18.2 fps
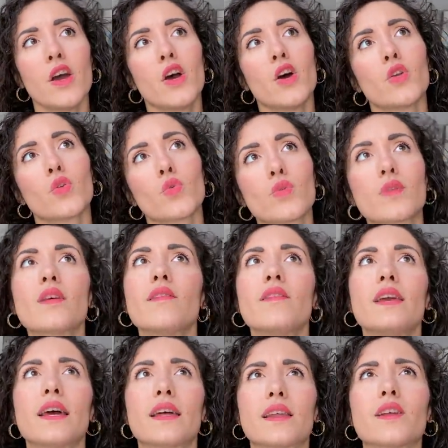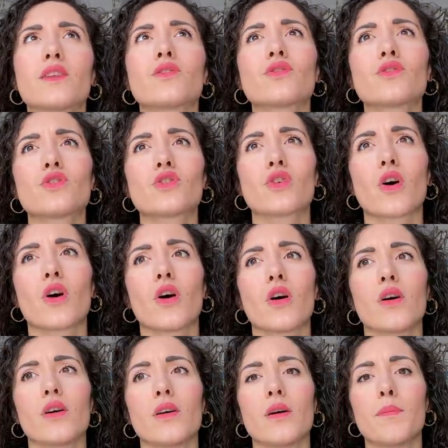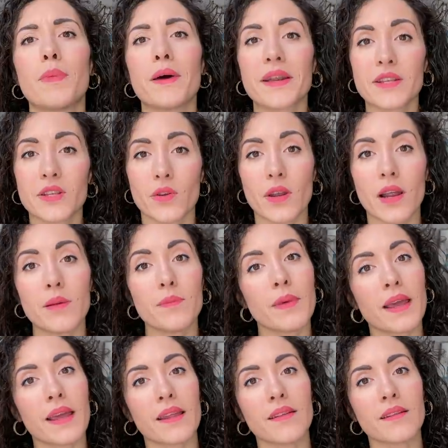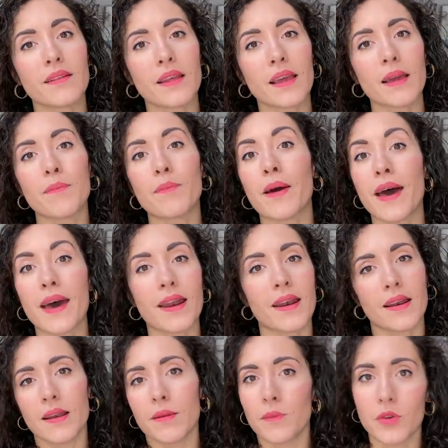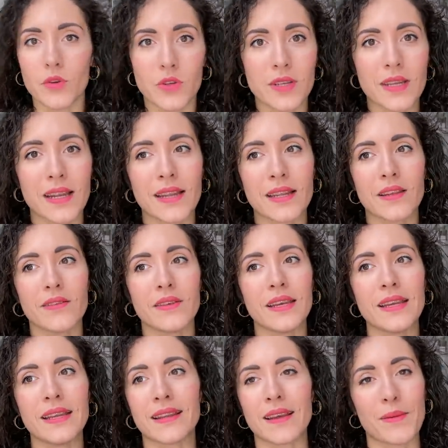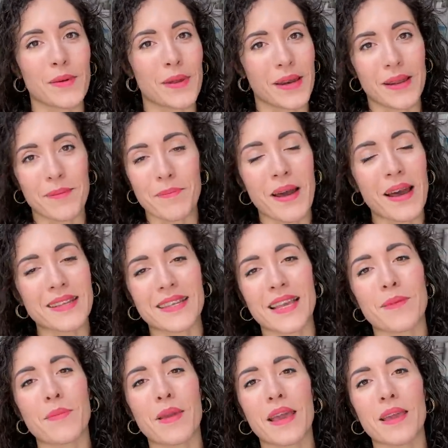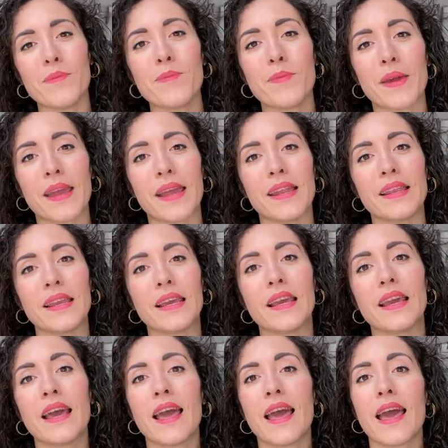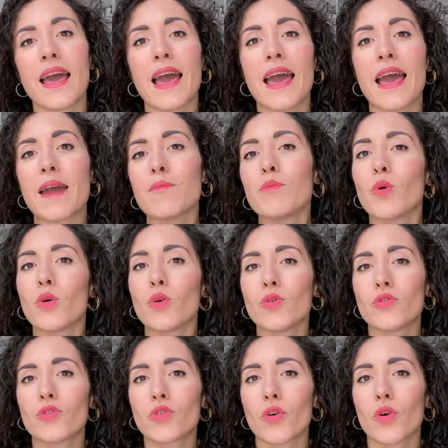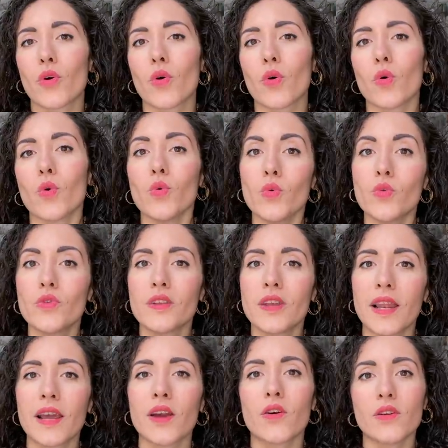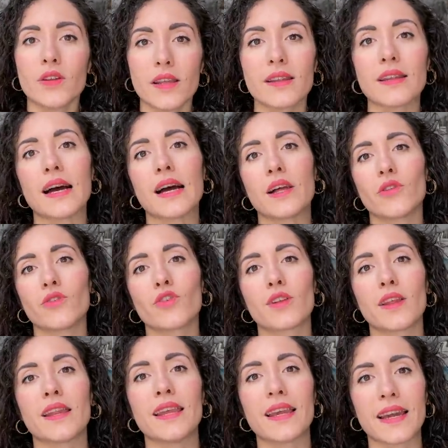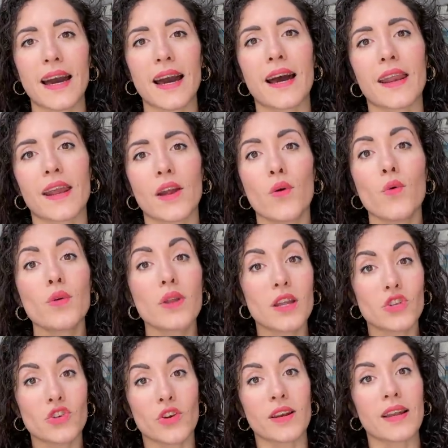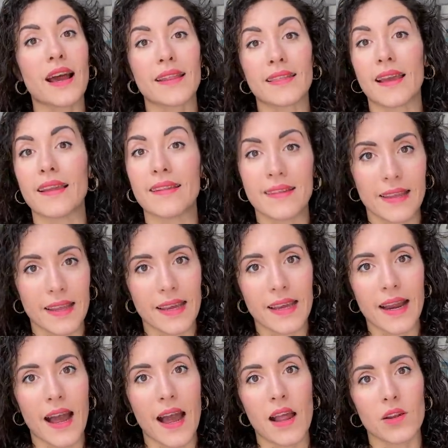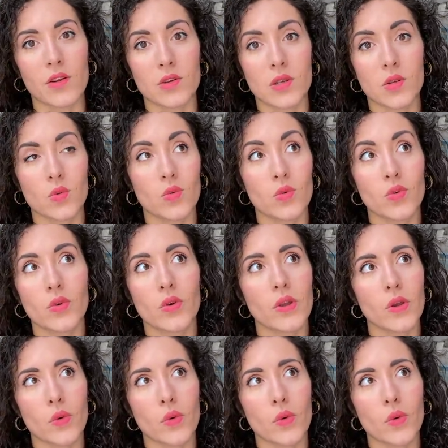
Tuttavia, detto ciò, eh, personalmente per il mio stile di vita, per, in base ai miei impegni, è molto utile ogni tanto dedicare una giornata intera allo studio in